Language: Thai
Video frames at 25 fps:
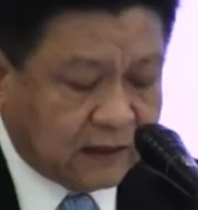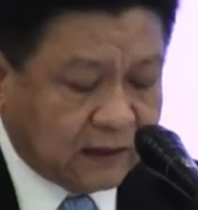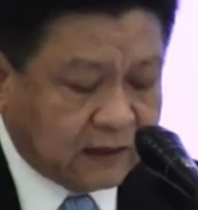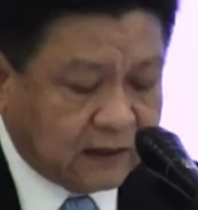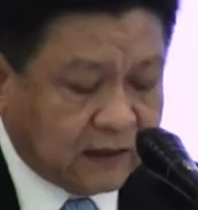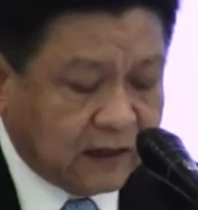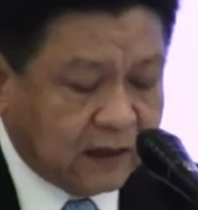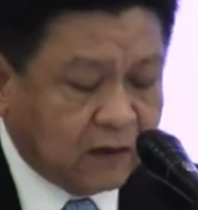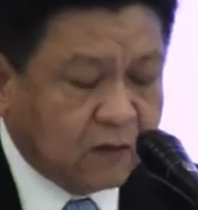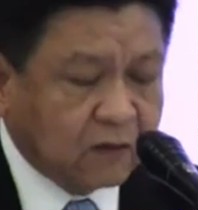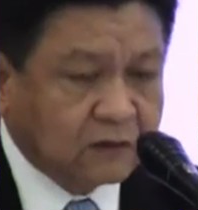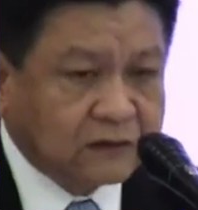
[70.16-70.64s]

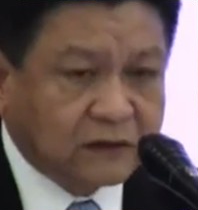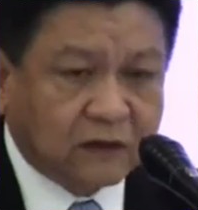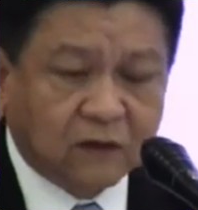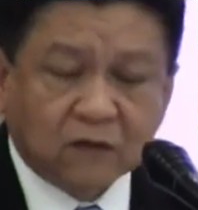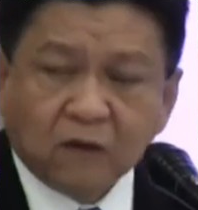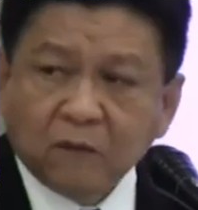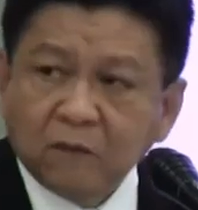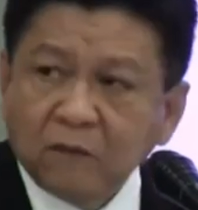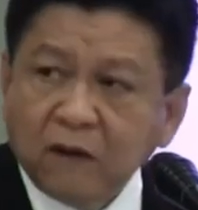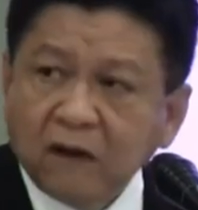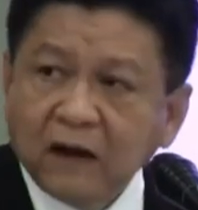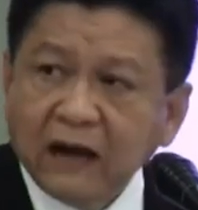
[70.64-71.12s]
ในโลกสัง
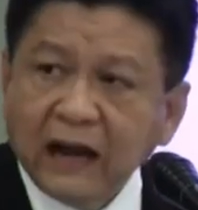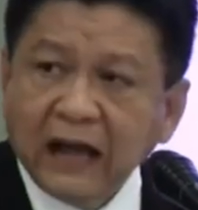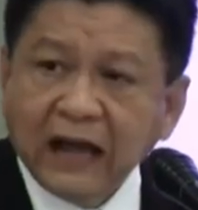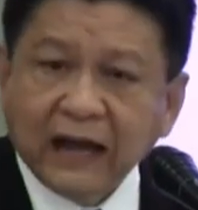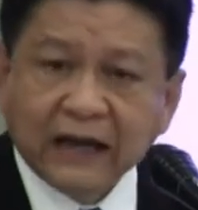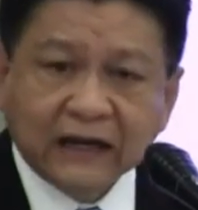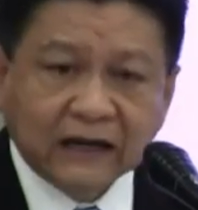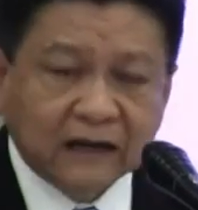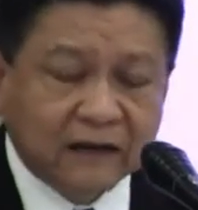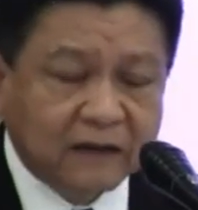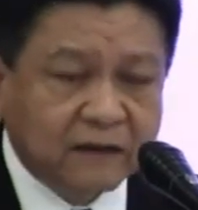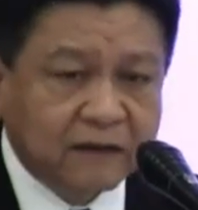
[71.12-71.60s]
คมออนไล
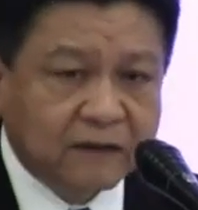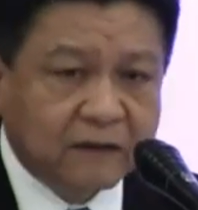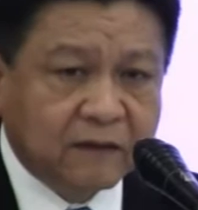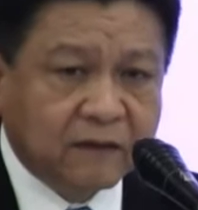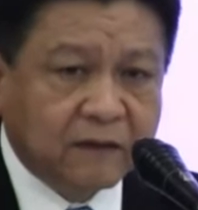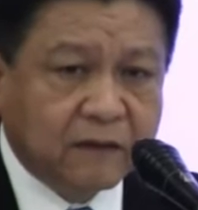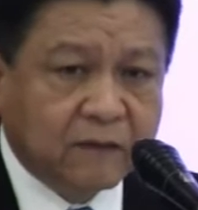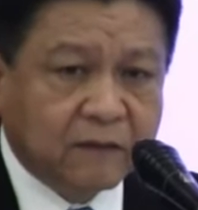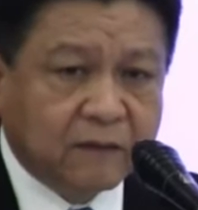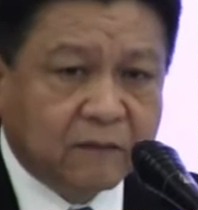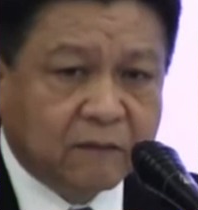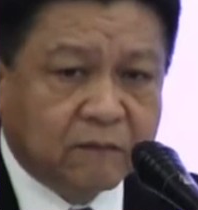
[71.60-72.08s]
น์เนี่ย
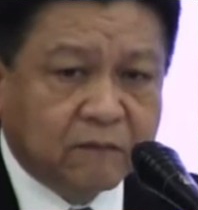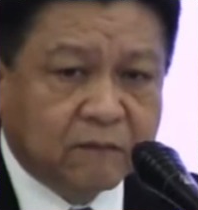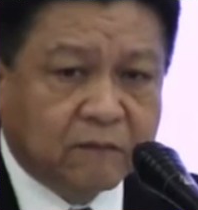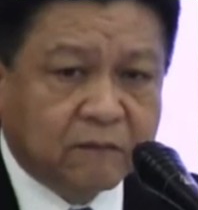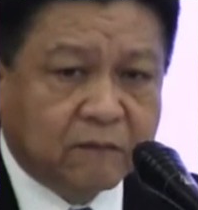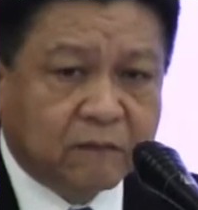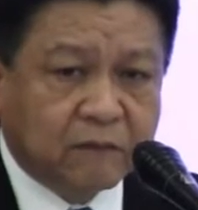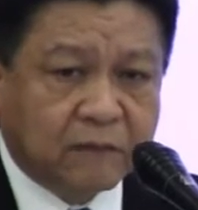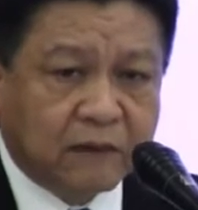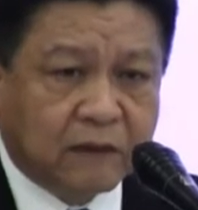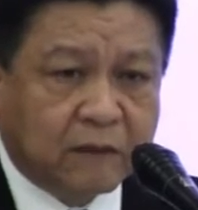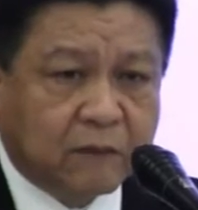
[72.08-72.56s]

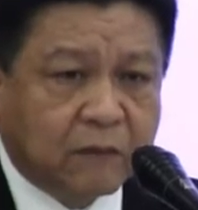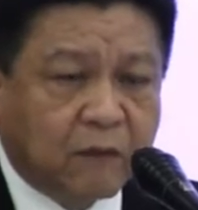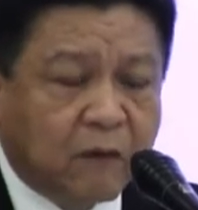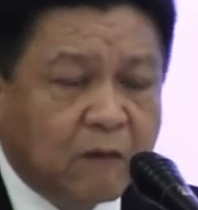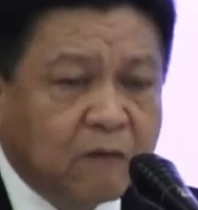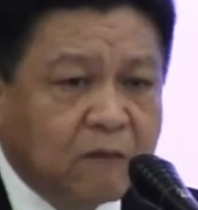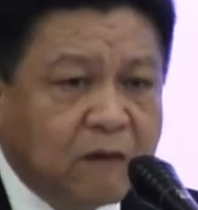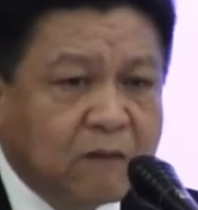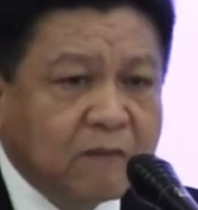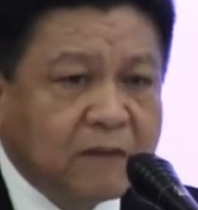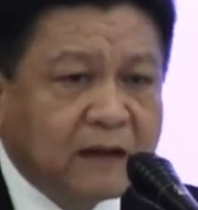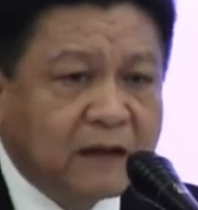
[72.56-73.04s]
เราพ
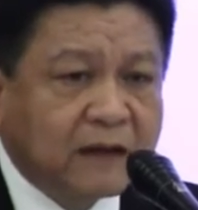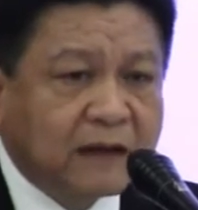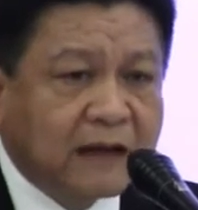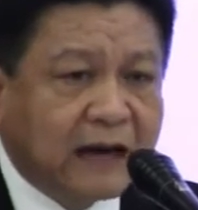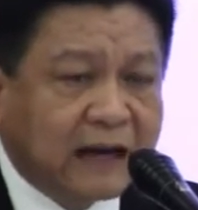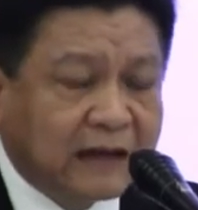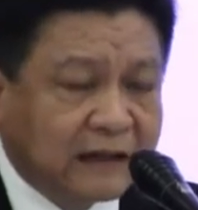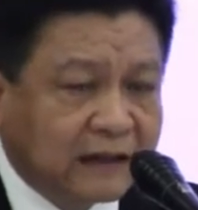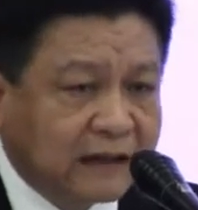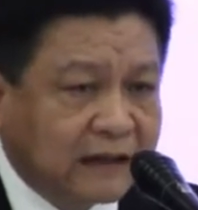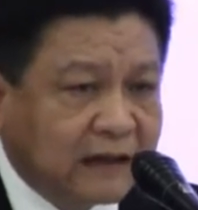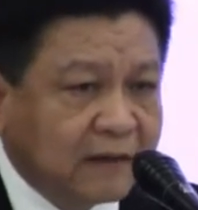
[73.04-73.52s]
บว่ามี
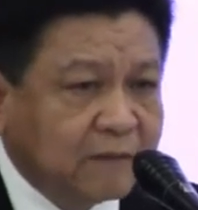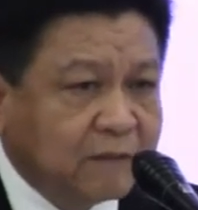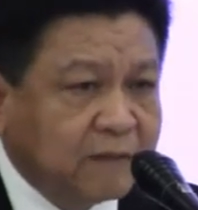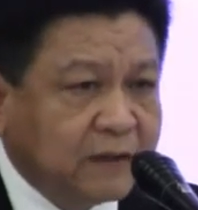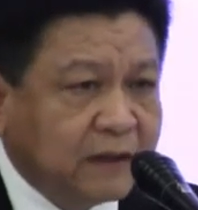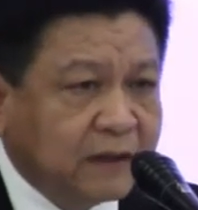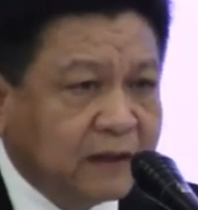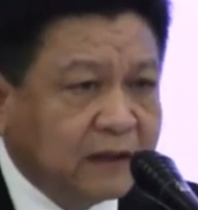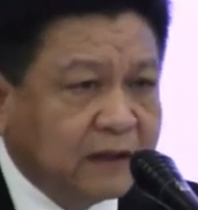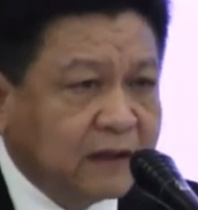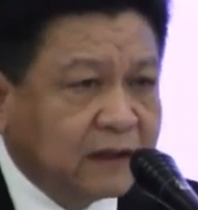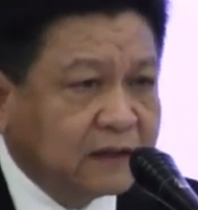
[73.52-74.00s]
การกระทำผิดเย